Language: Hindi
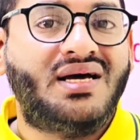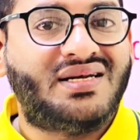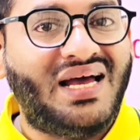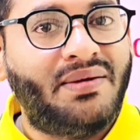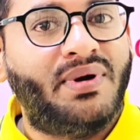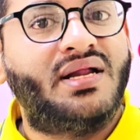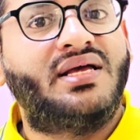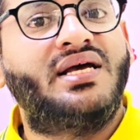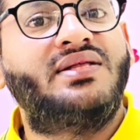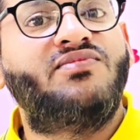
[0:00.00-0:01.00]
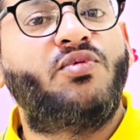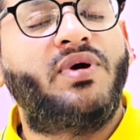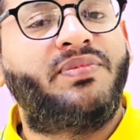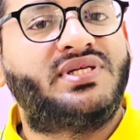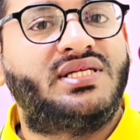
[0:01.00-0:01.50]
टाइम एंड अगेन वो
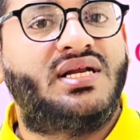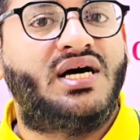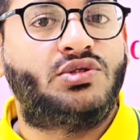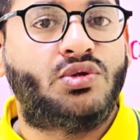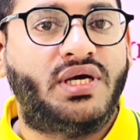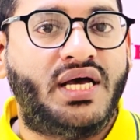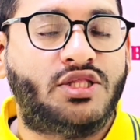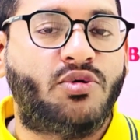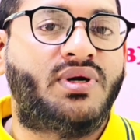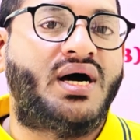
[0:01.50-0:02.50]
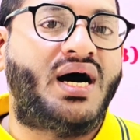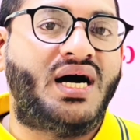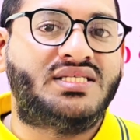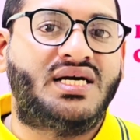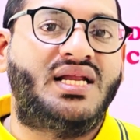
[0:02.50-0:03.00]
पेपर के अंदर आ चुके हैं तो बेटा
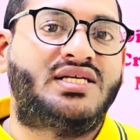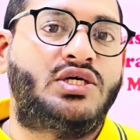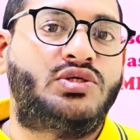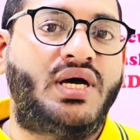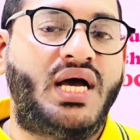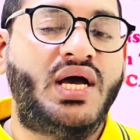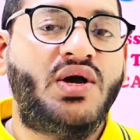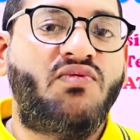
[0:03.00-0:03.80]
आज का लेक्चर जो है